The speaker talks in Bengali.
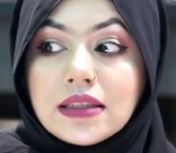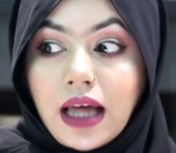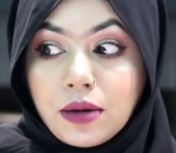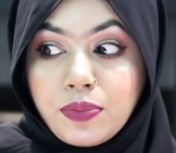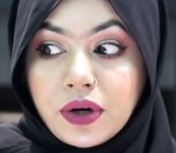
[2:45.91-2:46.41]

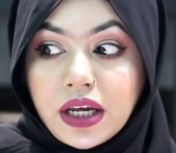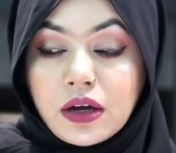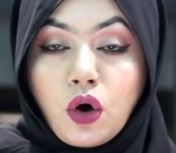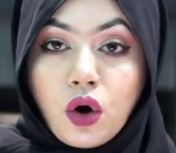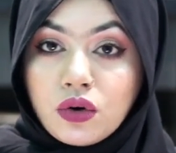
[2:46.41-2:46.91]
তারপরে
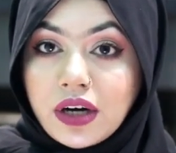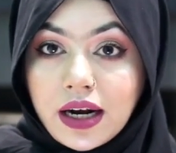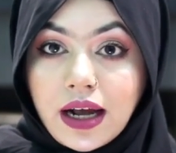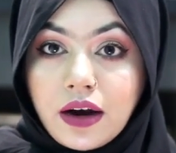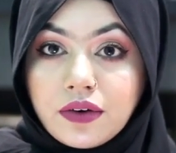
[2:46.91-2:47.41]

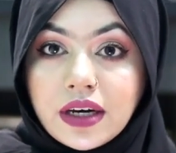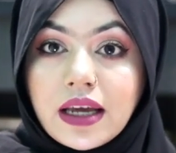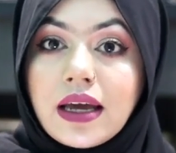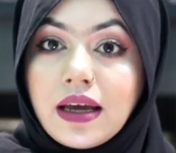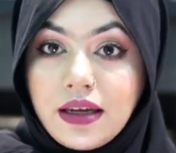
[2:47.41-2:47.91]
করোনার কারণে
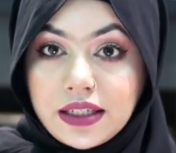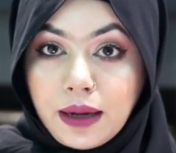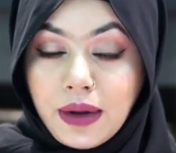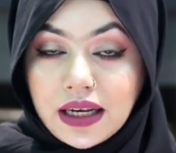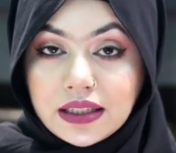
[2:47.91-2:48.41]
এটা
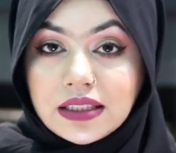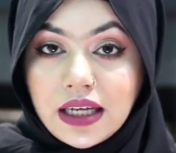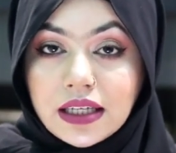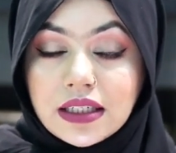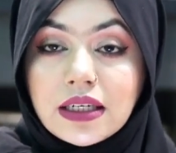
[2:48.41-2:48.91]
বাংলাদেশে
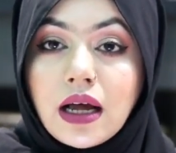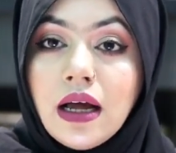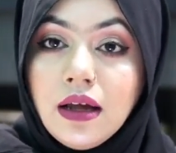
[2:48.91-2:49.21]
আসাটা